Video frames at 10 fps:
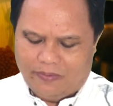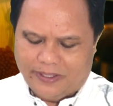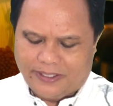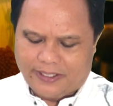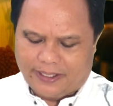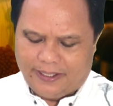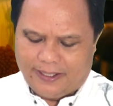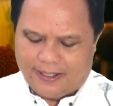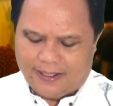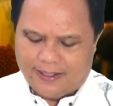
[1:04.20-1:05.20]

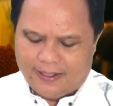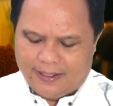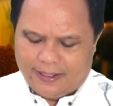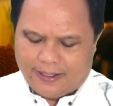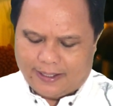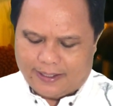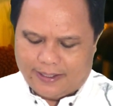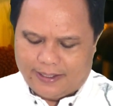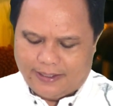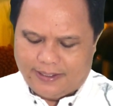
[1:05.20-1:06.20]
Betsaida,
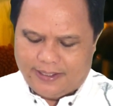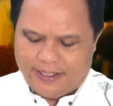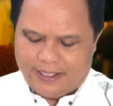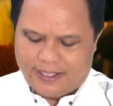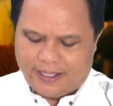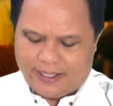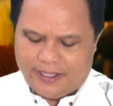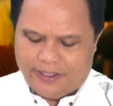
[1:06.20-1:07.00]
karena jika